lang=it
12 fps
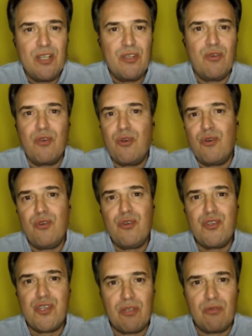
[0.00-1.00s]
non
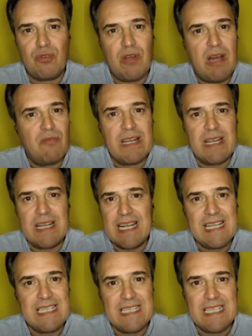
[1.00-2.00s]
conosce tutto, ha una
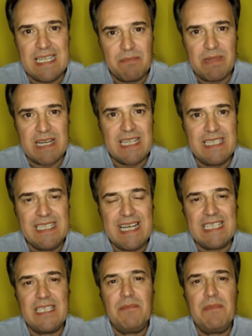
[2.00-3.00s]
grande libreria di
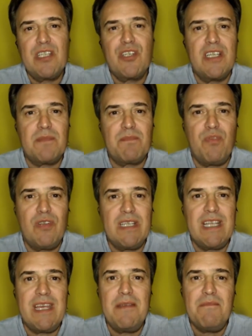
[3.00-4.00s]
dati, ma ci
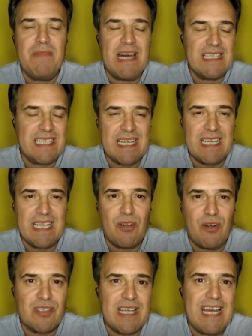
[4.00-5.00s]
risponde in base a che
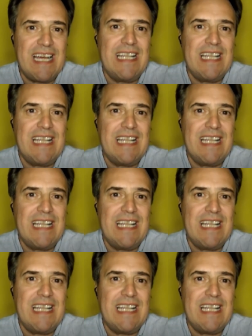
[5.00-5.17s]
cosa?